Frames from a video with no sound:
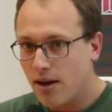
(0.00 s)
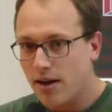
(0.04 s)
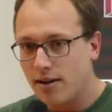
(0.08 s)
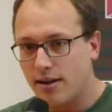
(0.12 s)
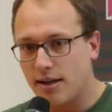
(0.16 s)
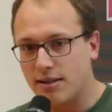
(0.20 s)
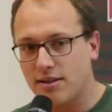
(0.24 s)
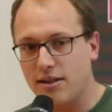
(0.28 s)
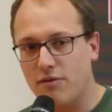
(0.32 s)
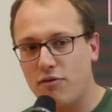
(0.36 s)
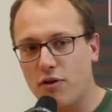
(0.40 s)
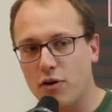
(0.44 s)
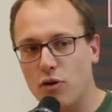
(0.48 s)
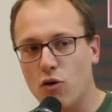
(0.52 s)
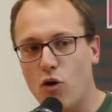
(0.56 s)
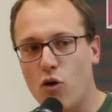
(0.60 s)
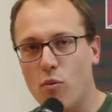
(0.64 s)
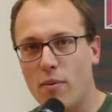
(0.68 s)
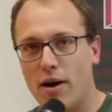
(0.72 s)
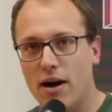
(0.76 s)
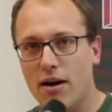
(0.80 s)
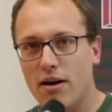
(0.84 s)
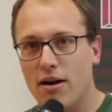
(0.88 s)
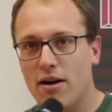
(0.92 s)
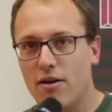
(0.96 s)
das sie von
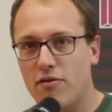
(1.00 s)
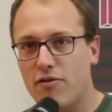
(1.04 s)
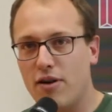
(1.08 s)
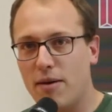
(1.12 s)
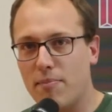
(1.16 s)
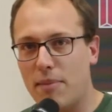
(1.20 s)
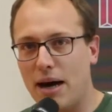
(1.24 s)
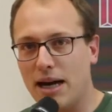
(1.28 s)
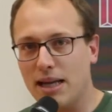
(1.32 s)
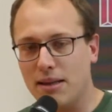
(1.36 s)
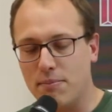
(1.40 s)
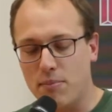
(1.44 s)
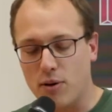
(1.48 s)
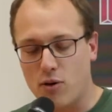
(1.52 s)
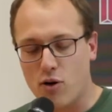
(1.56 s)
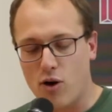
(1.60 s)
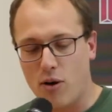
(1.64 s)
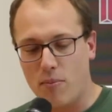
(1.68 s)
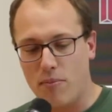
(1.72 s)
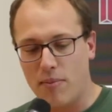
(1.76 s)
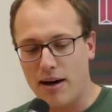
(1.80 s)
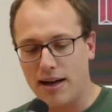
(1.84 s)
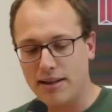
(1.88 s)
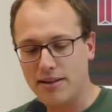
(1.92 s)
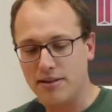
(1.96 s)
Oma vermacht
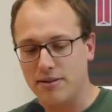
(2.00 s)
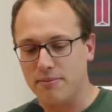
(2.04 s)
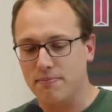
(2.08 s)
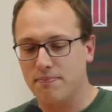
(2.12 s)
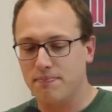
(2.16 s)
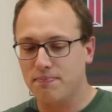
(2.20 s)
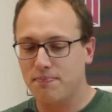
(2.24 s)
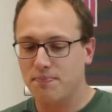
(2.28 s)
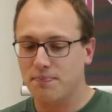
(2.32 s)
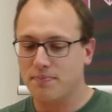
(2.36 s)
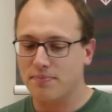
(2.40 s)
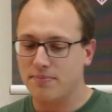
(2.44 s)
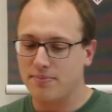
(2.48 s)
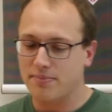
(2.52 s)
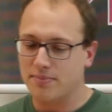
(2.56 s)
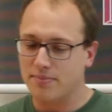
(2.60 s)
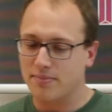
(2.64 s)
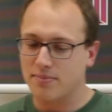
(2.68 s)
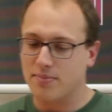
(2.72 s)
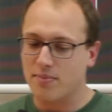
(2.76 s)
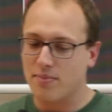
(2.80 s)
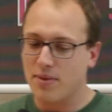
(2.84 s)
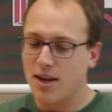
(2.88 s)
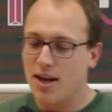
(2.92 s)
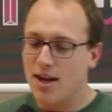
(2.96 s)
bekommen hatte.
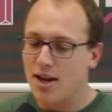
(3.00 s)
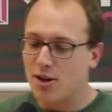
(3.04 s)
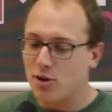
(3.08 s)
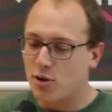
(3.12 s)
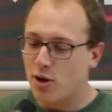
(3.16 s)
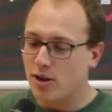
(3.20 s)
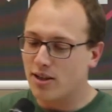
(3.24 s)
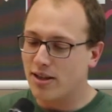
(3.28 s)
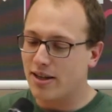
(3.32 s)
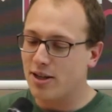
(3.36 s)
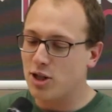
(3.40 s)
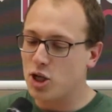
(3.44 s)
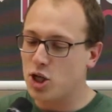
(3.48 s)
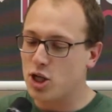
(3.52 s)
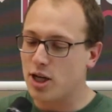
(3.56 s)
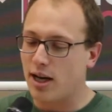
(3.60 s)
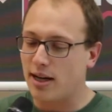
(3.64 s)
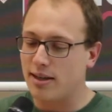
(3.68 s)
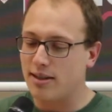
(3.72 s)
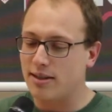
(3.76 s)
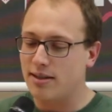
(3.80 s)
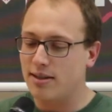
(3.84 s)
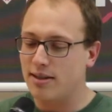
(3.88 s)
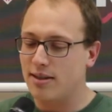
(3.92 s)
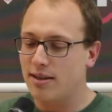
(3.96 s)
Dort drin
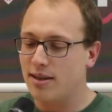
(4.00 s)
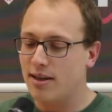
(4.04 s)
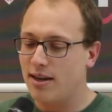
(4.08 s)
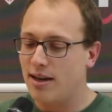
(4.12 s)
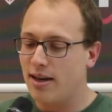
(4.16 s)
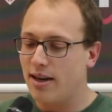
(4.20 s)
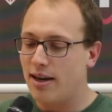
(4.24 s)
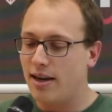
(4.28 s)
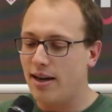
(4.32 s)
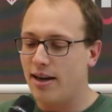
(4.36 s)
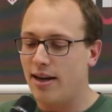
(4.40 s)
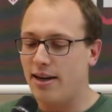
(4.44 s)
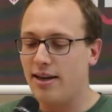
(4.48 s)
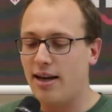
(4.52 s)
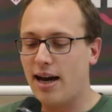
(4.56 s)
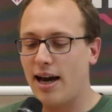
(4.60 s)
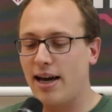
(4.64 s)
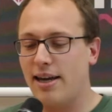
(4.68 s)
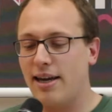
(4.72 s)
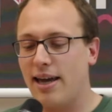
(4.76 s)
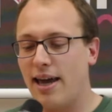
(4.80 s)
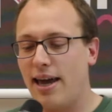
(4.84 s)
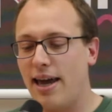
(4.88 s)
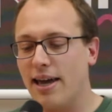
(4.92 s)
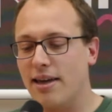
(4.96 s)
stand, in
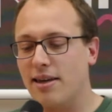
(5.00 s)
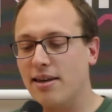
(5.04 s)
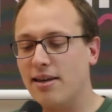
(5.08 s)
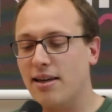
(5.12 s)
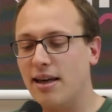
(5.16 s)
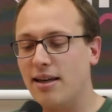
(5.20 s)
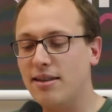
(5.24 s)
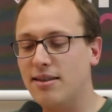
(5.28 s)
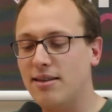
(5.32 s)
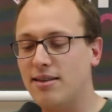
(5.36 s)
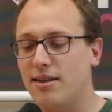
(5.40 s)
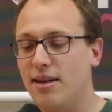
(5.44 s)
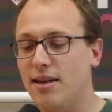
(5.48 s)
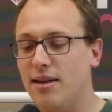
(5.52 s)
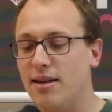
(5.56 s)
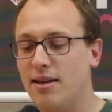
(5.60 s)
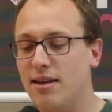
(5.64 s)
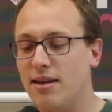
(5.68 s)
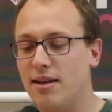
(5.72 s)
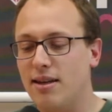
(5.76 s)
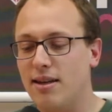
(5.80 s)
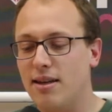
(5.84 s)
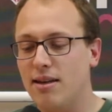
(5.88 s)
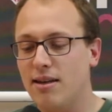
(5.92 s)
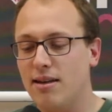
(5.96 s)
einer Ecke ganz
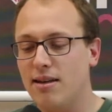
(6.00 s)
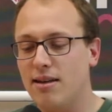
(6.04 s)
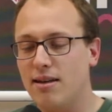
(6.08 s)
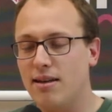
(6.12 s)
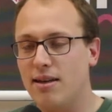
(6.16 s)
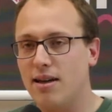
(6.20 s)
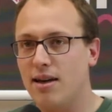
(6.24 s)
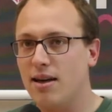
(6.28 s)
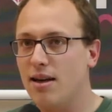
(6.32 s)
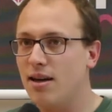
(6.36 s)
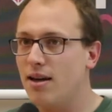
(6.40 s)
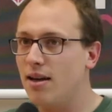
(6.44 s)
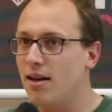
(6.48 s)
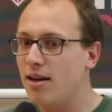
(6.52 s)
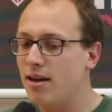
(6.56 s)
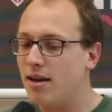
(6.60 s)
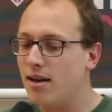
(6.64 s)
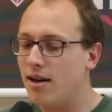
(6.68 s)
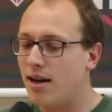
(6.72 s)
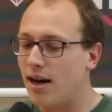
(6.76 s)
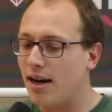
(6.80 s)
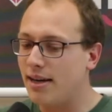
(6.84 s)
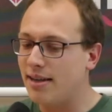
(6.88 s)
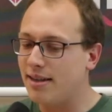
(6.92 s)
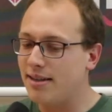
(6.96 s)
hinten,
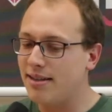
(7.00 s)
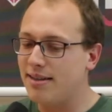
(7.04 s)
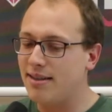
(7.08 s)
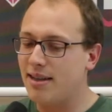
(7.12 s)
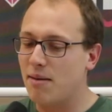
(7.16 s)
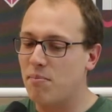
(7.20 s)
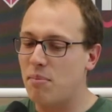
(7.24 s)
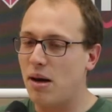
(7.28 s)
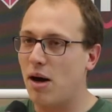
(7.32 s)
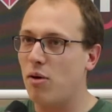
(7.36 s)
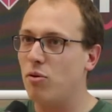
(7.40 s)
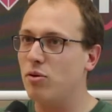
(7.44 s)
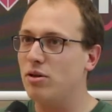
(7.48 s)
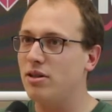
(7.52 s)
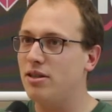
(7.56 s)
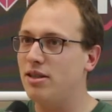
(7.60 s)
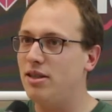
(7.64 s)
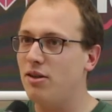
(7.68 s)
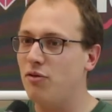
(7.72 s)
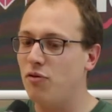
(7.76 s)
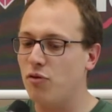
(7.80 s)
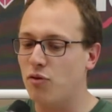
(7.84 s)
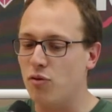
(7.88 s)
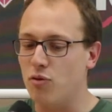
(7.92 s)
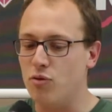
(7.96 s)
eine dieser blauen
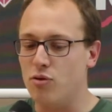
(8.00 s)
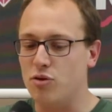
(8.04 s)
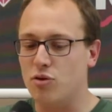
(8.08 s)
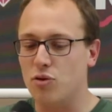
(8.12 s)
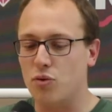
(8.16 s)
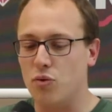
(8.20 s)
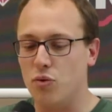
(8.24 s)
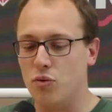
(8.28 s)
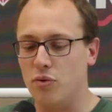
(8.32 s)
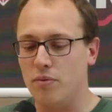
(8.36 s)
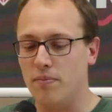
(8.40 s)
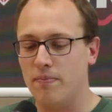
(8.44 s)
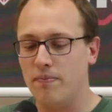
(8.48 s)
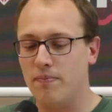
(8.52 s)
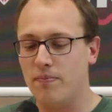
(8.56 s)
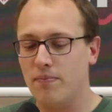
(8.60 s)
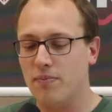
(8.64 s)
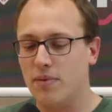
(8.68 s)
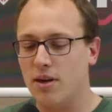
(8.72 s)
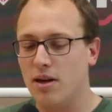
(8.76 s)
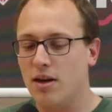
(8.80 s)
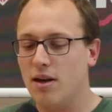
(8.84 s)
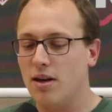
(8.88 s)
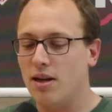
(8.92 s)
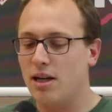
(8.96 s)
Tiefkühltruhen,
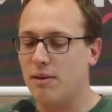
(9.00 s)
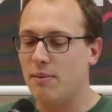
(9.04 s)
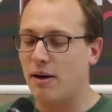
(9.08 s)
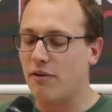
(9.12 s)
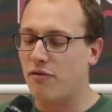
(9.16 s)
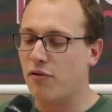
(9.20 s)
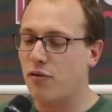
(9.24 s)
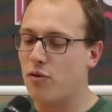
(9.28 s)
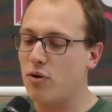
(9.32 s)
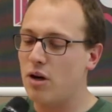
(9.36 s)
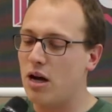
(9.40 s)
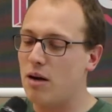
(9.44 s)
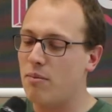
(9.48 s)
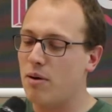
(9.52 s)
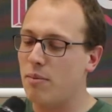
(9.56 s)
die man früher